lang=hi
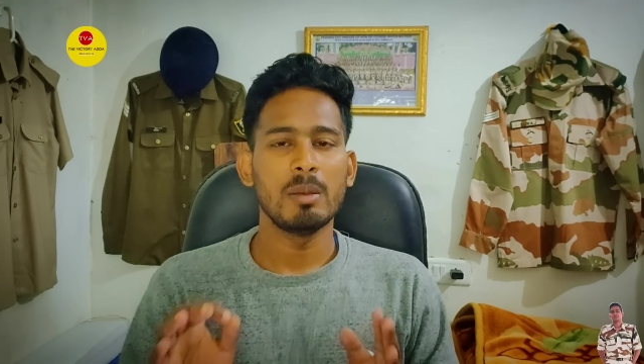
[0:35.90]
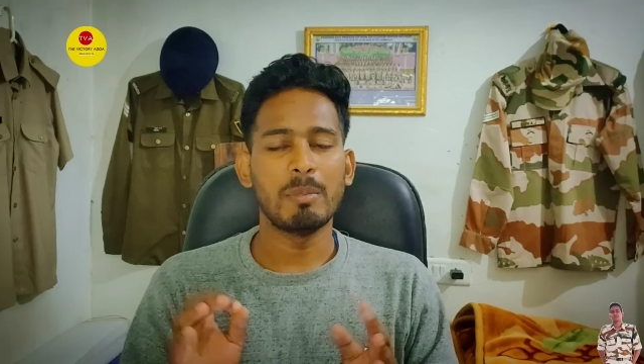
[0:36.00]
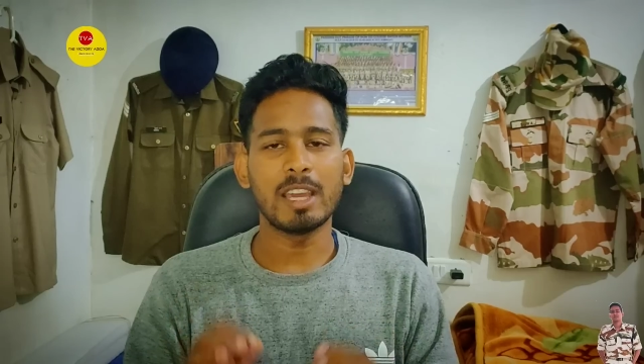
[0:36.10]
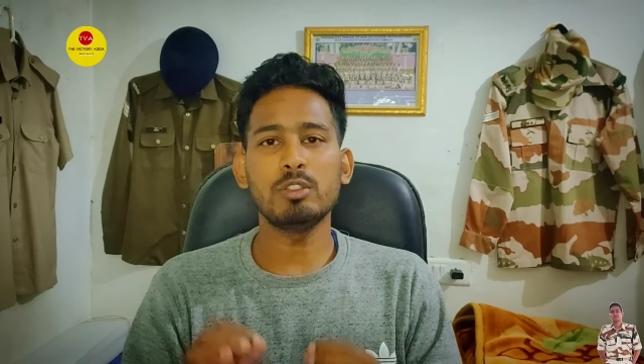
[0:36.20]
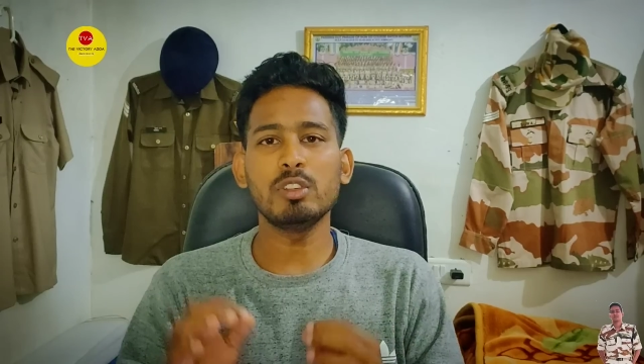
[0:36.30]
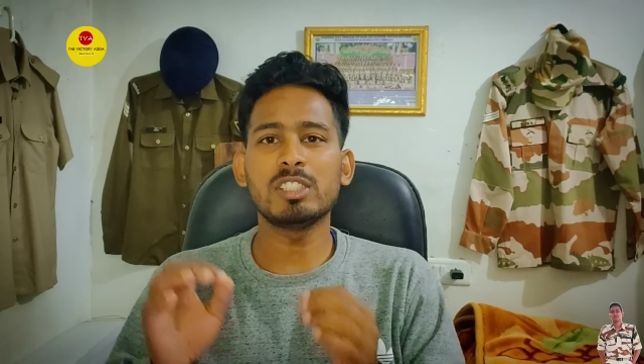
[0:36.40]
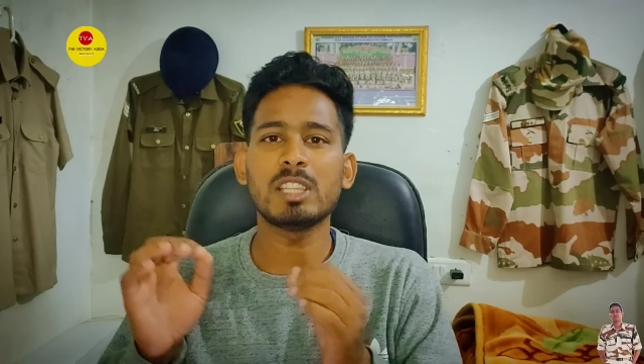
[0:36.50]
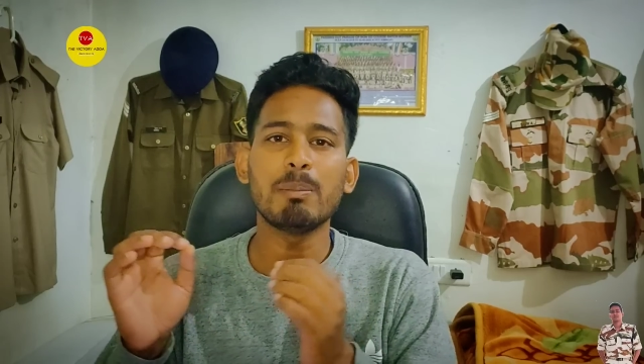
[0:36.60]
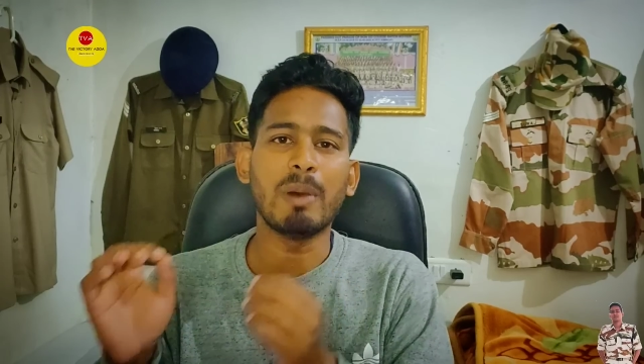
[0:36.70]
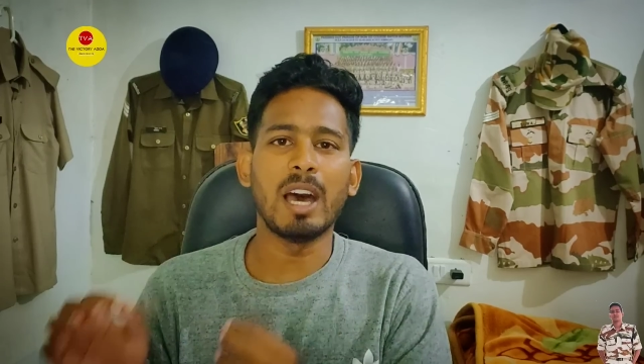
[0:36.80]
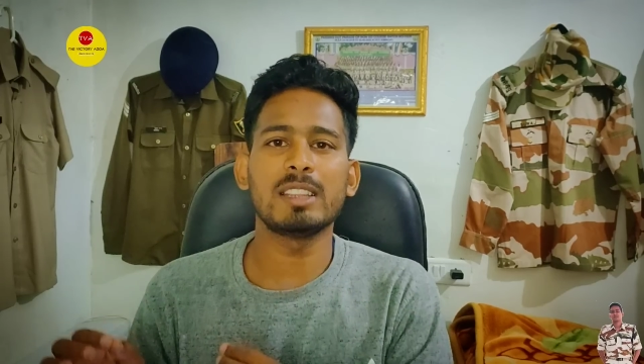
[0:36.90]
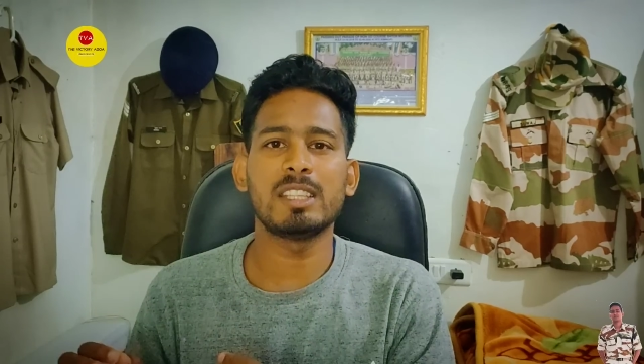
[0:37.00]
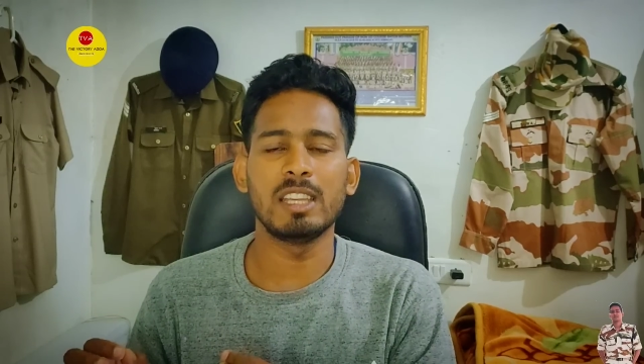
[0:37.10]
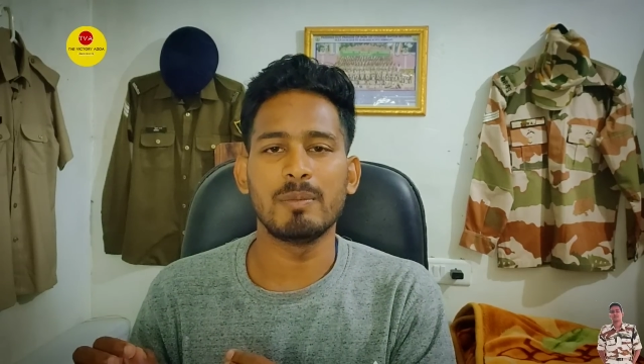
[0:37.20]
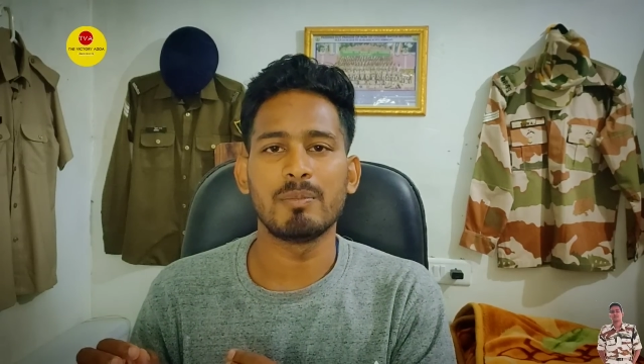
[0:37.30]
मगर जो इसके बाद
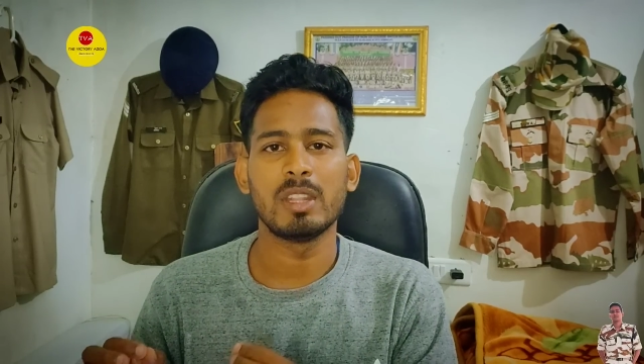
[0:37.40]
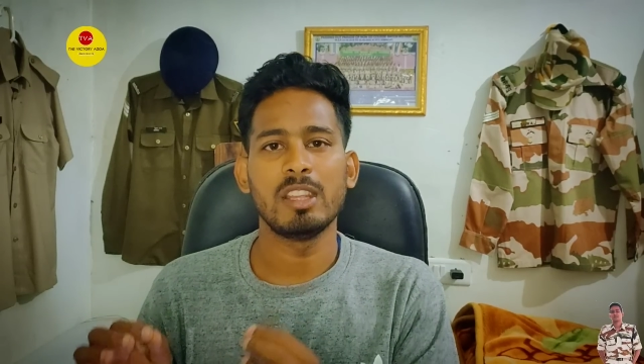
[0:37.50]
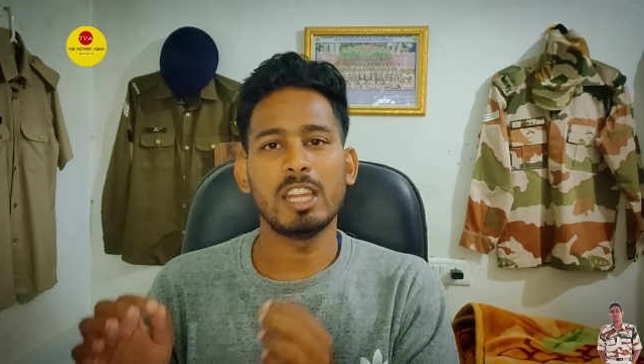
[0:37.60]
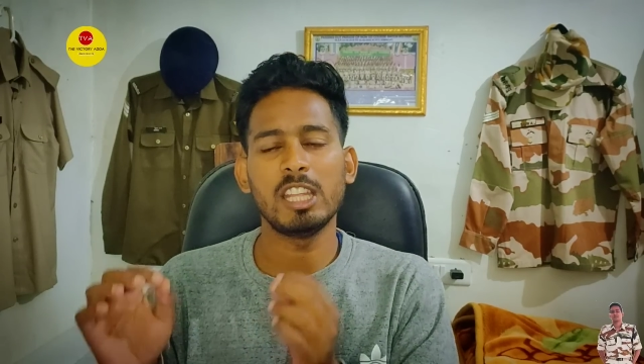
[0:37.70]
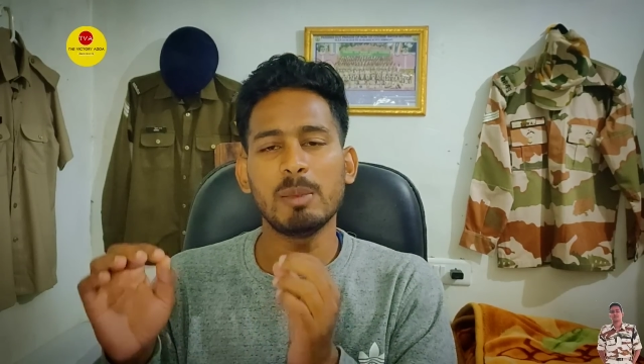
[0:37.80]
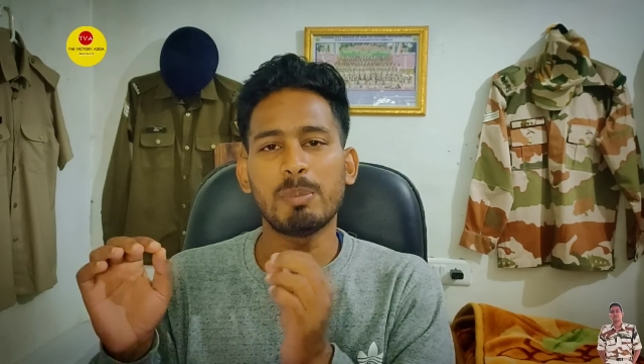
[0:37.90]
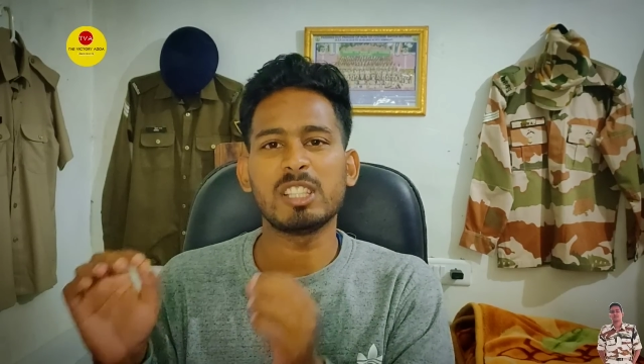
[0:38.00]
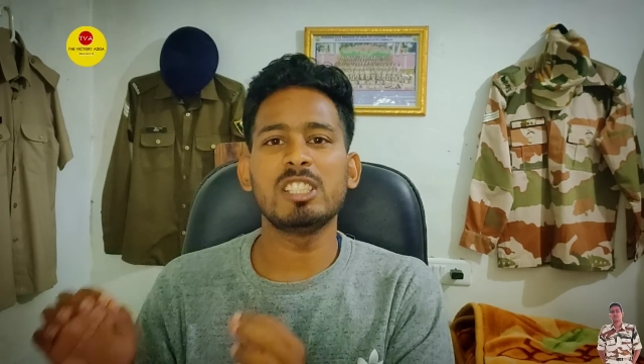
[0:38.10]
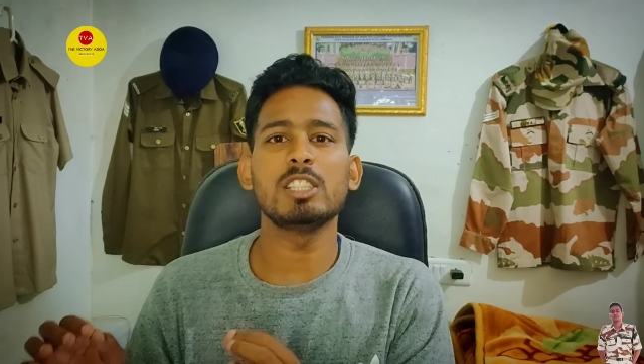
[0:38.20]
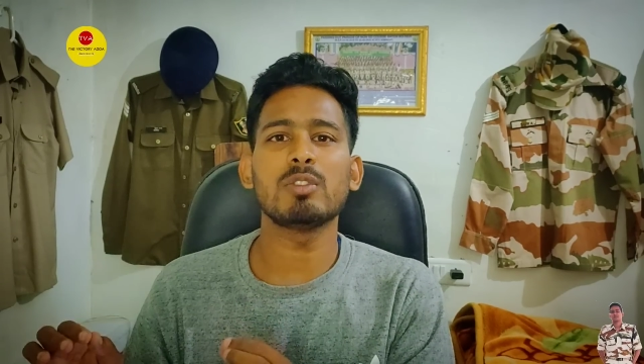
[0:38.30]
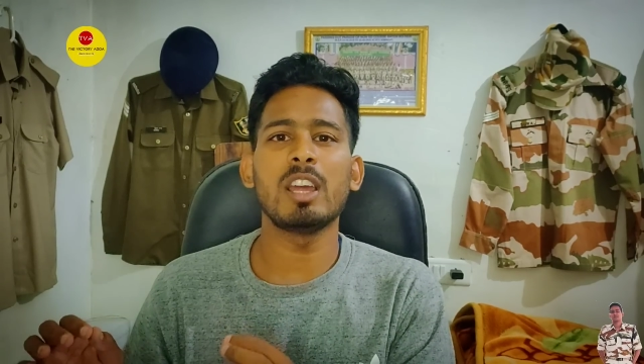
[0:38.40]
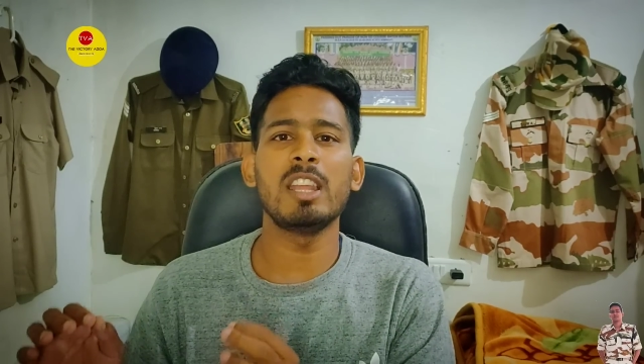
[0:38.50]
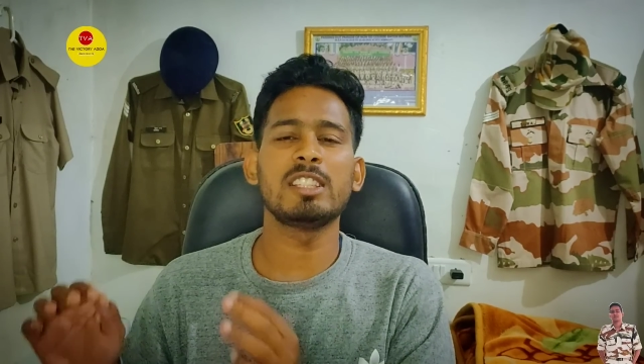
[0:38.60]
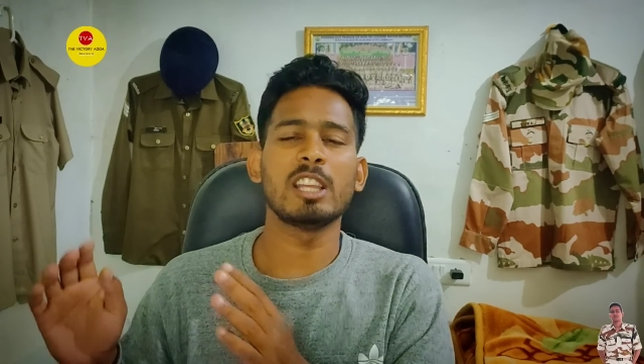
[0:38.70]
के हैं यानी कि 25 वाले